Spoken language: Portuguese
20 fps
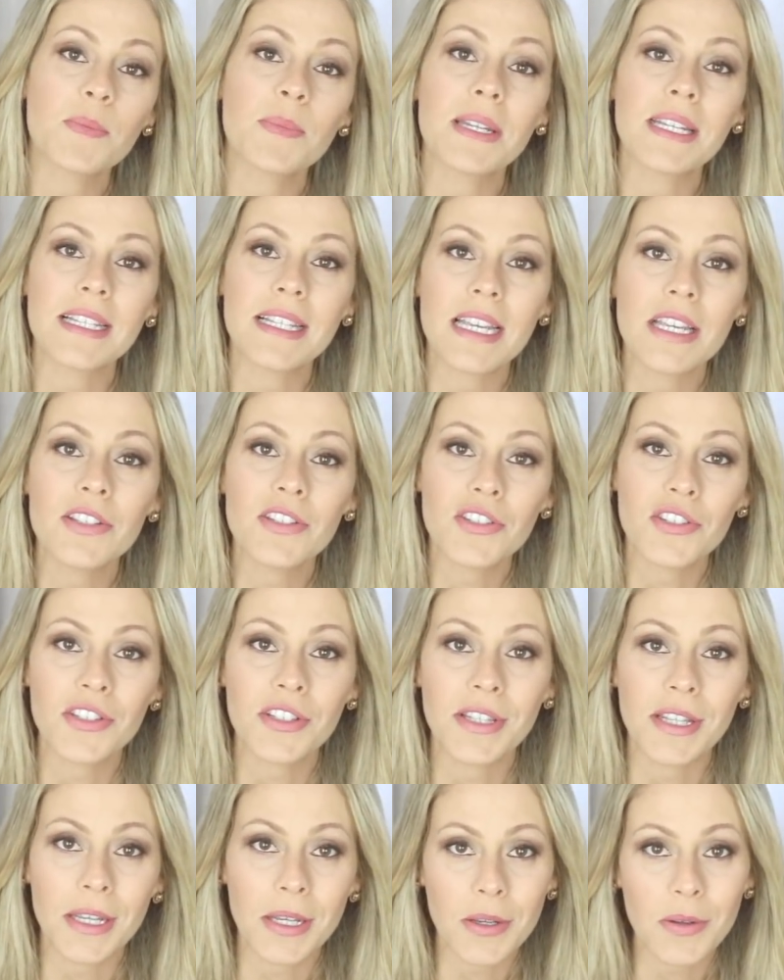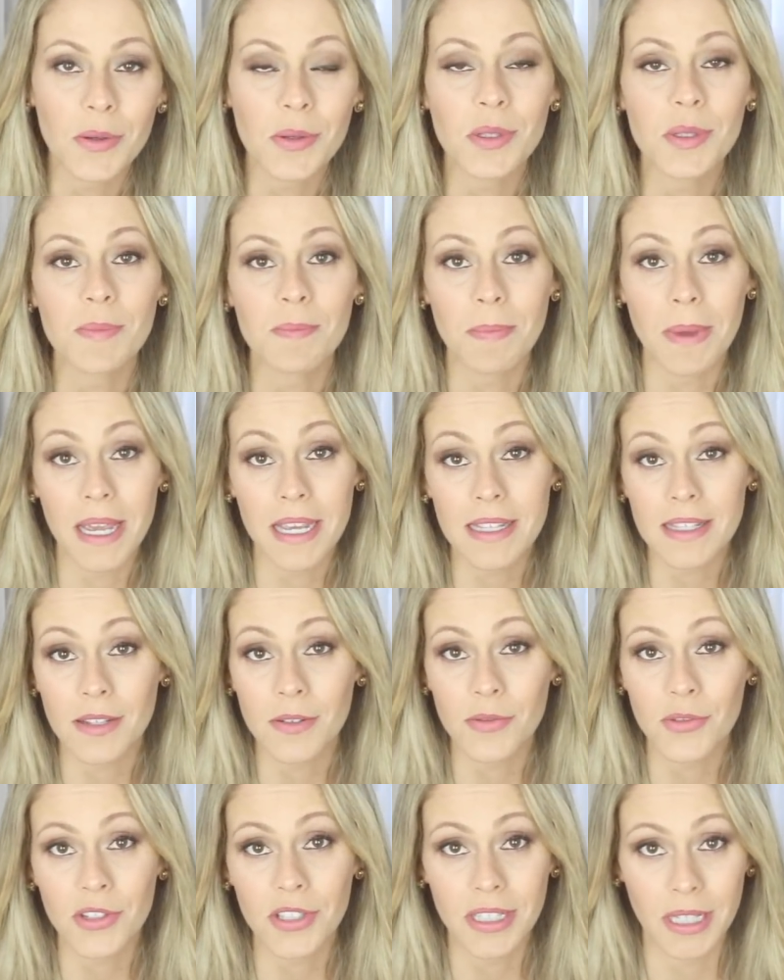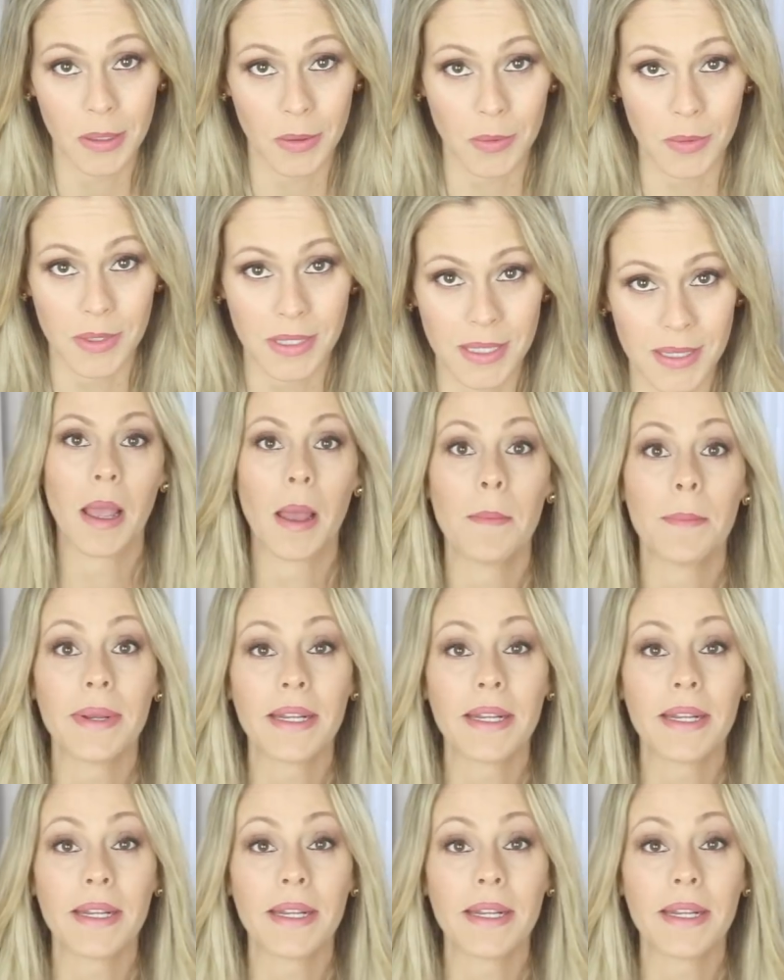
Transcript: presente de Deus, bênção de Deus.